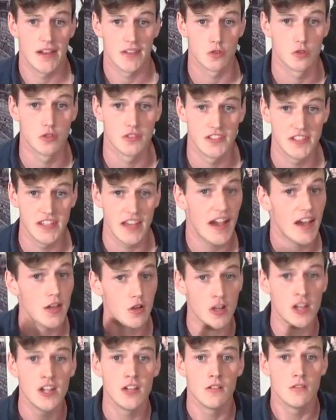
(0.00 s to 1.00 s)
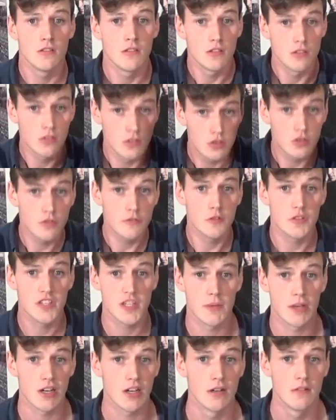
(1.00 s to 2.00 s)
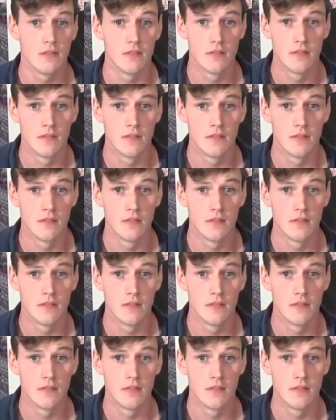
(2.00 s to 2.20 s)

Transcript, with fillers: tu le dis à l'oral devant une caméra.